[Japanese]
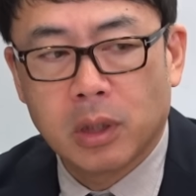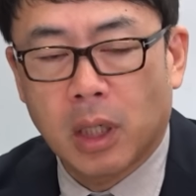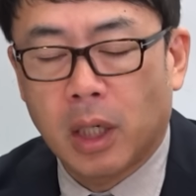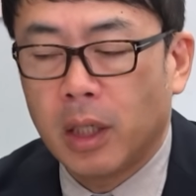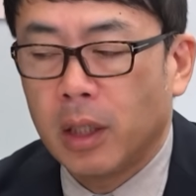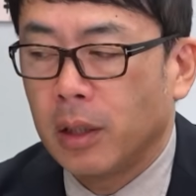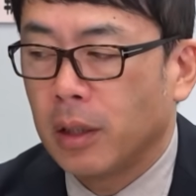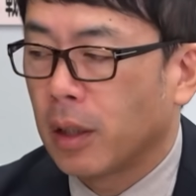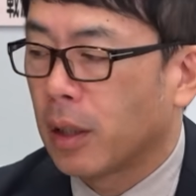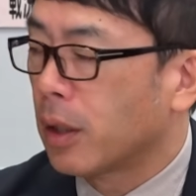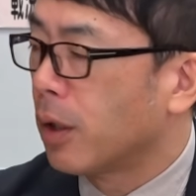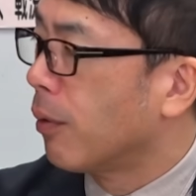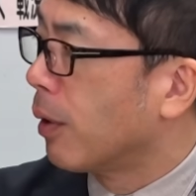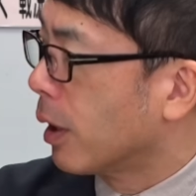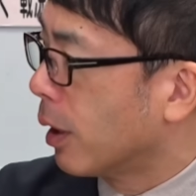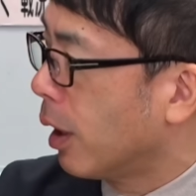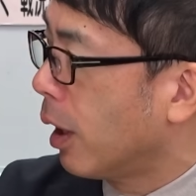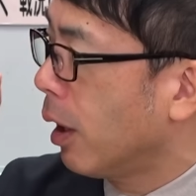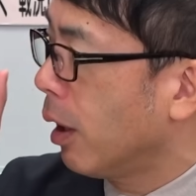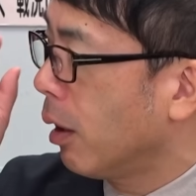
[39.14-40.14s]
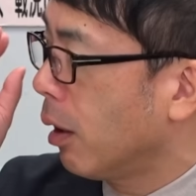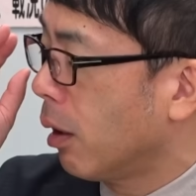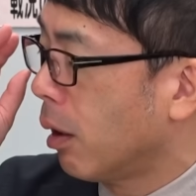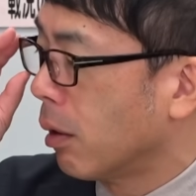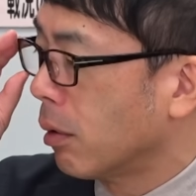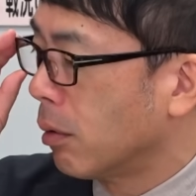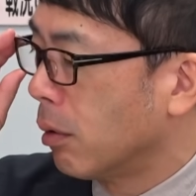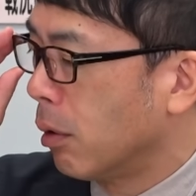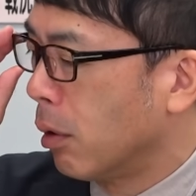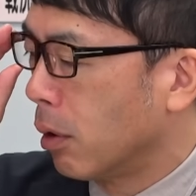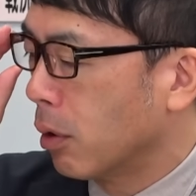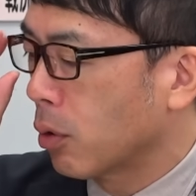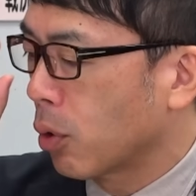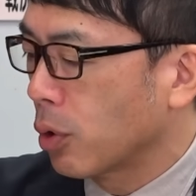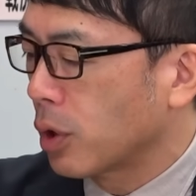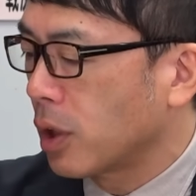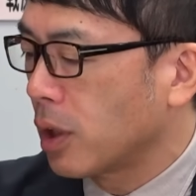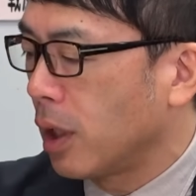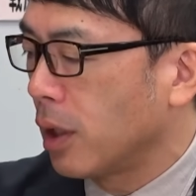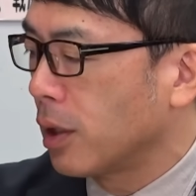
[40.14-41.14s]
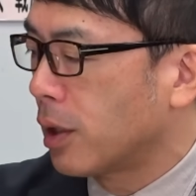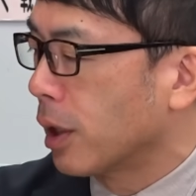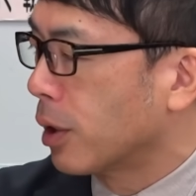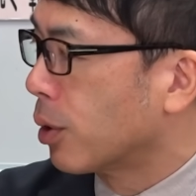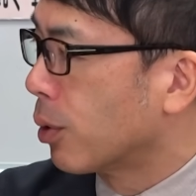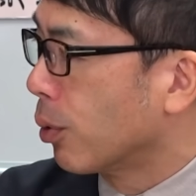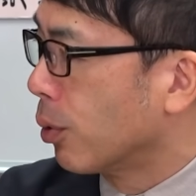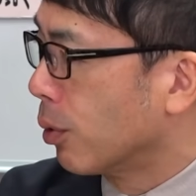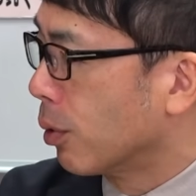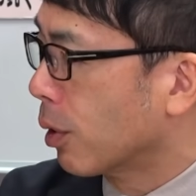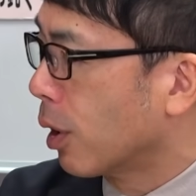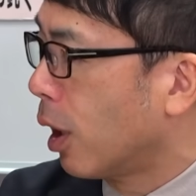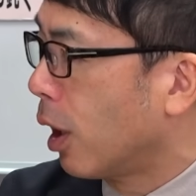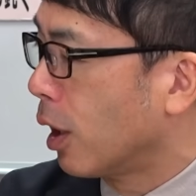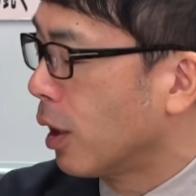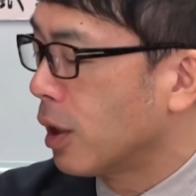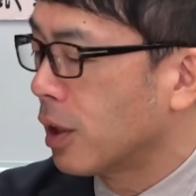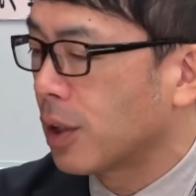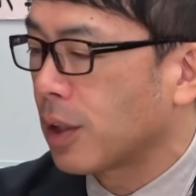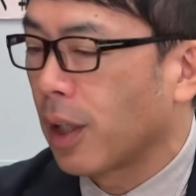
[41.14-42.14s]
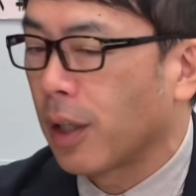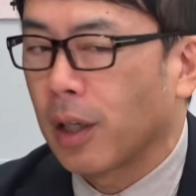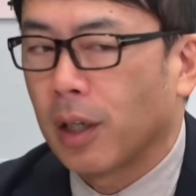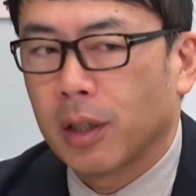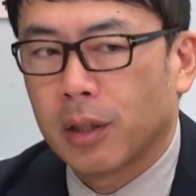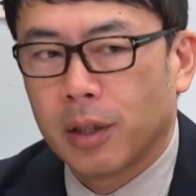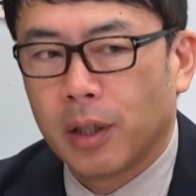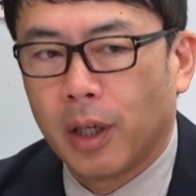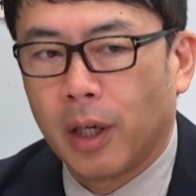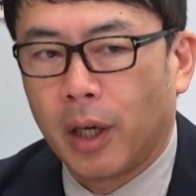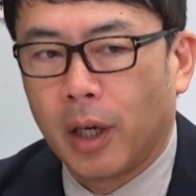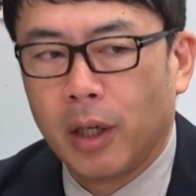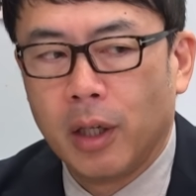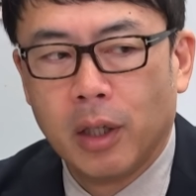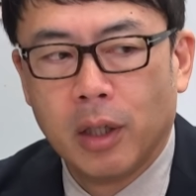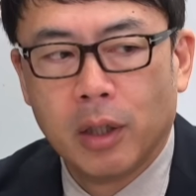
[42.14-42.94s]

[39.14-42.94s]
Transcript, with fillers: チャイナではね、あの都市伝説というか言い伝えがあって、